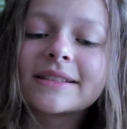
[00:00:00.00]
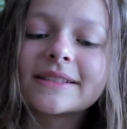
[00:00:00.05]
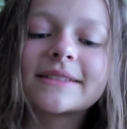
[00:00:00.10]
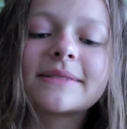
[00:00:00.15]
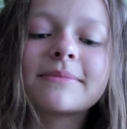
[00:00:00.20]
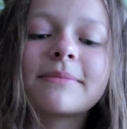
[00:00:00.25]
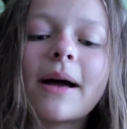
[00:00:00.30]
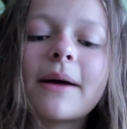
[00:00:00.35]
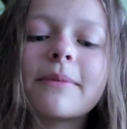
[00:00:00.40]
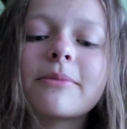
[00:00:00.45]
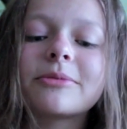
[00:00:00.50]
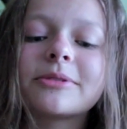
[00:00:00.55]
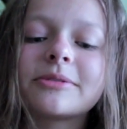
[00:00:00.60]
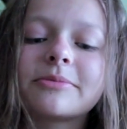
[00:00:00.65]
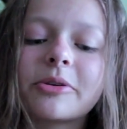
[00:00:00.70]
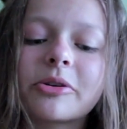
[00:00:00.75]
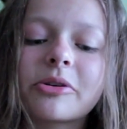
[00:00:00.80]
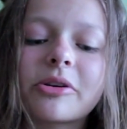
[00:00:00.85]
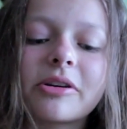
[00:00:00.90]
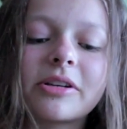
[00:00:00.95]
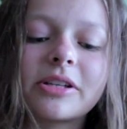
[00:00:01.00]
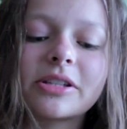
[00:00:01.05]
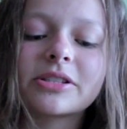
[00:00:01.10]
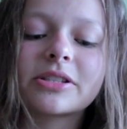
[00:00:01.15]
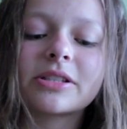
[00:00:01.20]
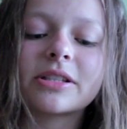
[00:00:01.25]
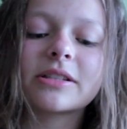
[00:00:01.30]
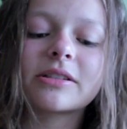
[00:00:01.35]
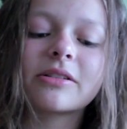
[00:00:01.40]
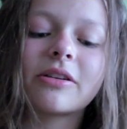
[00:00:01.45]
z mamą, z moją
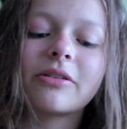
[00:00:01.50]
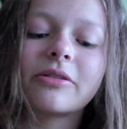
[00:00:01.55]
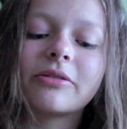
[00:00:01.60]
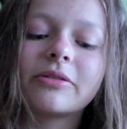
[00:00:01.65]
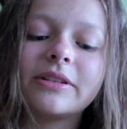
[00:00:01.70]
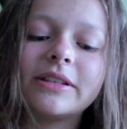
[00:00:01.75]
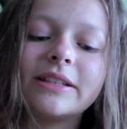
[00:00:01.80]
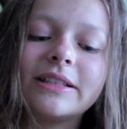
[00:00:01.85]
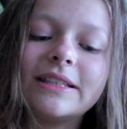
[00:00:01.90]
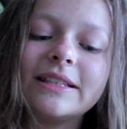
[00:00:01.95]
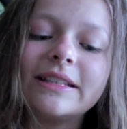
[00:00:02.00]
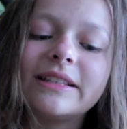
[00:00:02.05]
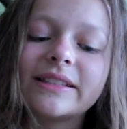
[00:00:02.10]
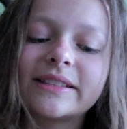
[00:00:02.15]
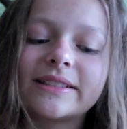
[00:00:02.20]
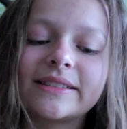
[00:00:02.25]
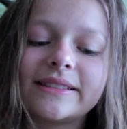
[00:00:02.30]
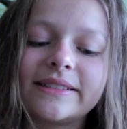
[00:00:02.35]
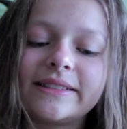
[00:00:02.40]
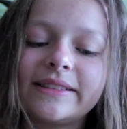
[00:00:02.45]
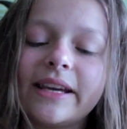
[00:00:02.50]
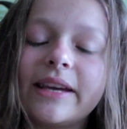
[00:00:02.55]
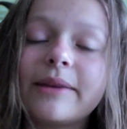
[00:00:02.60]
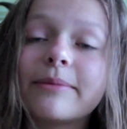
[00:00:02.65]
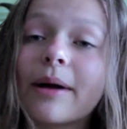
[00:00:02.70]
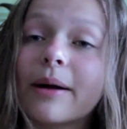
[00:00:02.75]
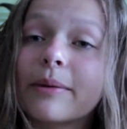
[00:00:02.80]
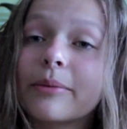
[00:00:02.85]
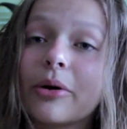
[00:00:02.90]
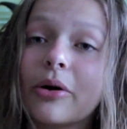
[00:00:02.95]
koleżanką i z jej
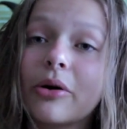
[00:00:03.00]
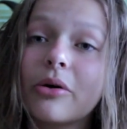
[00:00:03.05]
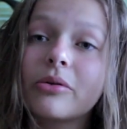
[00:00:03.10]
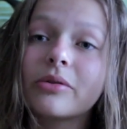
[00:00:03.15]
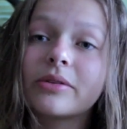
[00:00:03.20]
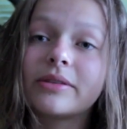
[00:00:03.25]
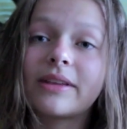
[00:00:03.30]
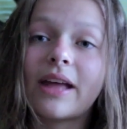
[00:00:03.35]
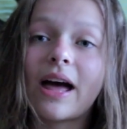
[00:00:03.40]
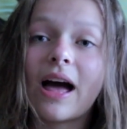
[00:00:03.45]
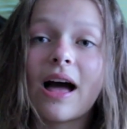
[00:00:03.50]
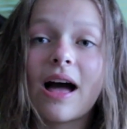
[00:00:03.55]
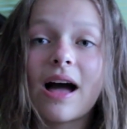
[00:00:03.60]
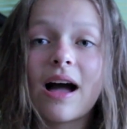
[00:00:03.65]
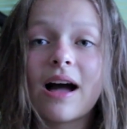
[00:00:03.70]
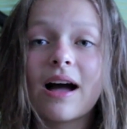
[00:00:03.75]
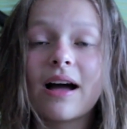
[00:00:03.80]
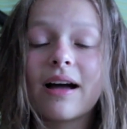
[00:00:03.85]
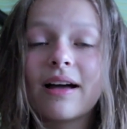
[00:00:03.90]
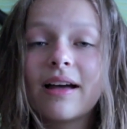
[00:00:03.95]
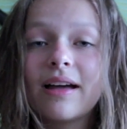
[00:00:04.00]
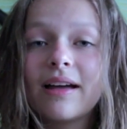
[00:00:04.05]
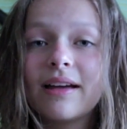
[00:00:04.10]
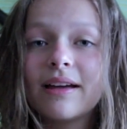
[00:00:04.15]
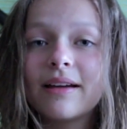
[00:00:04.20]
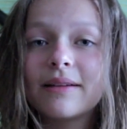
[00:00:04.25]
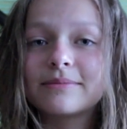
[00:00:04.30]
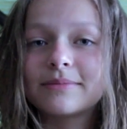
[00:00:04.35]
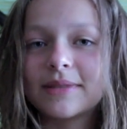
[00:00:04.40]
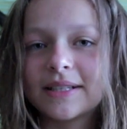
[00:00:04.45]
mamą na
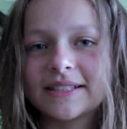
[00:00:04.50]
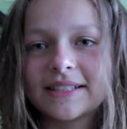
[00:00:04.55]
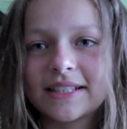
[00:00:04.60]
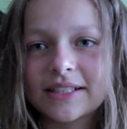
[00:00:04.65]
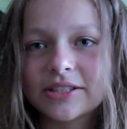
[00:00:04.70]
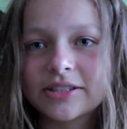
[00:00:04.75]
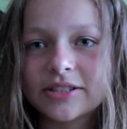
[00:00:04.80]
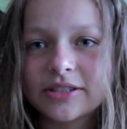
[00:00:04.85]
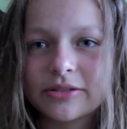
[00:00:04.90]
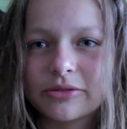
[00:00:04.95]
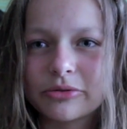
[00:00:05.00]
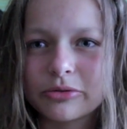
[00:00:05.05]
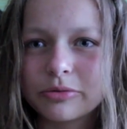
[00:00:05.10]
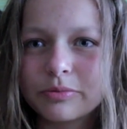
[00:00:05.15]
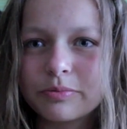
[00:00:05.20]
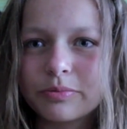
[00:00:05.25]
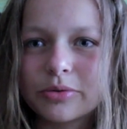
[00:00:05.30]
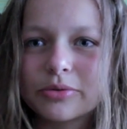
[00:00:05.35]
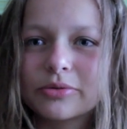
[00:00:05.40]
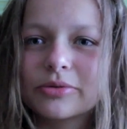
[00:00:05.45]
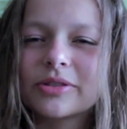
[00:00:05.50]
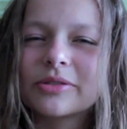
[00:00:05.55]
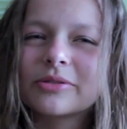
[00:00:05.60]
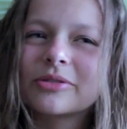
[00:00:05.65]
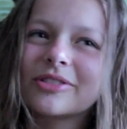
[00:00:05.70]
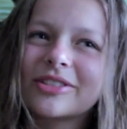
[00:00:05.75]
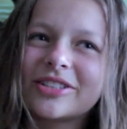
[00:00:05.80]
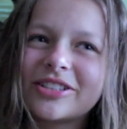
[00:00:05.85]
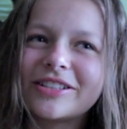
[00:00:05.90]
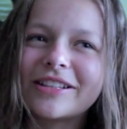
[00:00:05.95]
masaż stóp, bo tu są
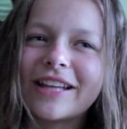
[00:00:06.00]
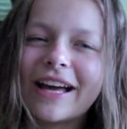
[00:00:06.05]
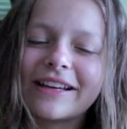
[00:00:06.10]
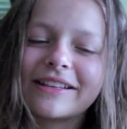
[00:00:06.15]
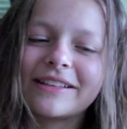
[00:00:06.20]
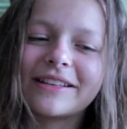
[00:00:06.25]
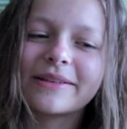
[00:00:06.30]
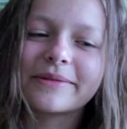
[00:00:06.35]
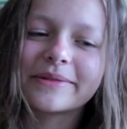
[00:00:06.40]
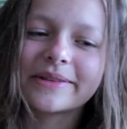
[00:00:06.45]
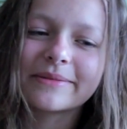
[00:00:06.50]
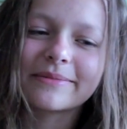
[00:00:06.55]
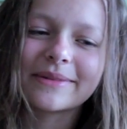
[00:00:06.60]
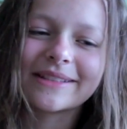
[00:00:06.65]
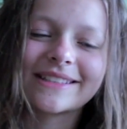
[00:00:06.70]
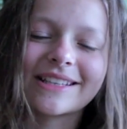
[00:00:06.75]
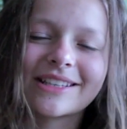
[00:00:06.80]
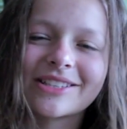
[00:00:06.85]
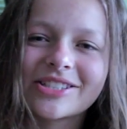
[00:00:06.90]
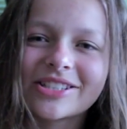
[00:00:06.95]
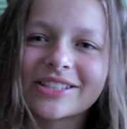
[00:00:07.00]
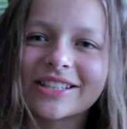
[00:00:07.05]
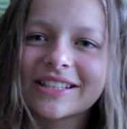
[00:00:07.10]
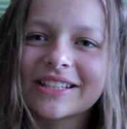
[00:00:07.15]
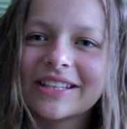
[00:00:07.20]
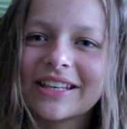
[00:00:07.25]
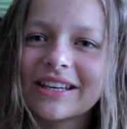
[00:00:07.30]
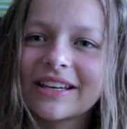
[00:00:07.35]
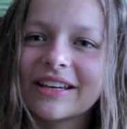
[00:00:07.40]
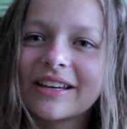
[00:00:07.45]
dość tanie te masaże
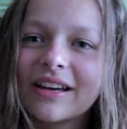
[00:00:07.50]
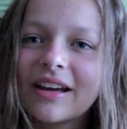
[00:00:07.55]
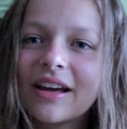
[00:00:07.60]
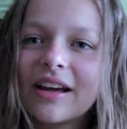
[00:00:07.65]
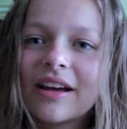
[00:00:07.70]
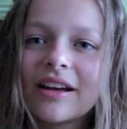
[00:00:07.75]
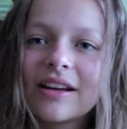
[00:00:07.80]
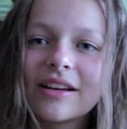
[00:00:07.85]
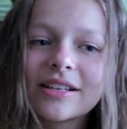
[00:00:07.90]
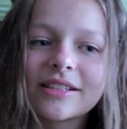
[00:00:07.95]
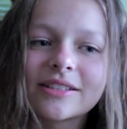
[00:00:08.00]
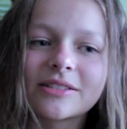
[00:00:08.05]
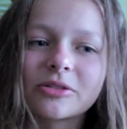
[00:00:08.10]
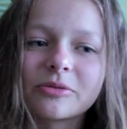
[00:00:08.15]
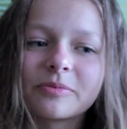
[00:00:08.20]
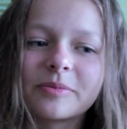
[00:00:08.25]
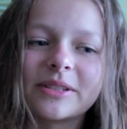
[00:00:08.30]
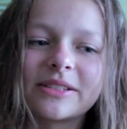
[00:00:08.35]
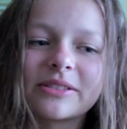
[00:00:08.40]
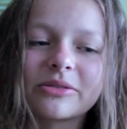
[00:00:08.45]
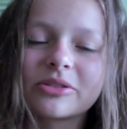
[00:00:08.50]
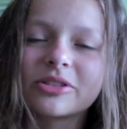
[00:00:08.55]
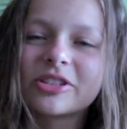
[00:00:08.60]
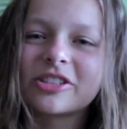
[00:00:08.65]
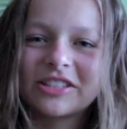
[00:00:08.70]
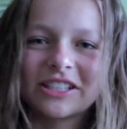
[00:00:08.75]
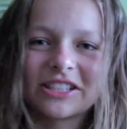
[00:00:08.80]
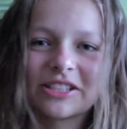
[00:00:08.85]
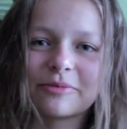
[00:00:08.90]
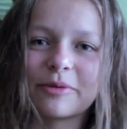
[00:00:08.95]
takie stóp i są dość
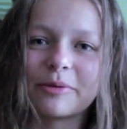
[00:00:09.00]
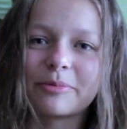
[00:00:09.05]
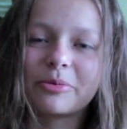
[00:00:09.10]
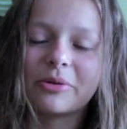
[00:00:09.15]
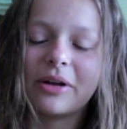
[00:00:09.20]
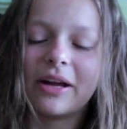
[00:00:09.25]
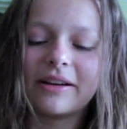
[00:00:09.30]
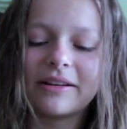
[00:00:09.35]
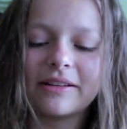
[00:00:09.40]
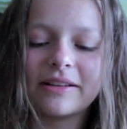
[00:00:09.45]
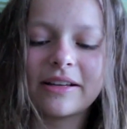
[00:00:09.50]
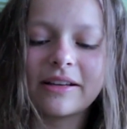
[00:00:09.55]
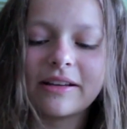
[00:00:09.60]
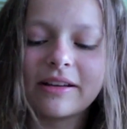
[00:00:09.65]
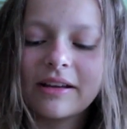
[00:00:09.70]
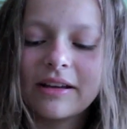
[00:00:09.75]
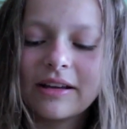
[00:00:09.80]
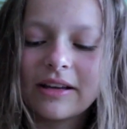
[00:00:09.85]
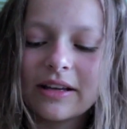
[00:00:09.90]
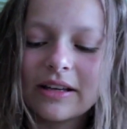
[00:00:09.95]
też popularne.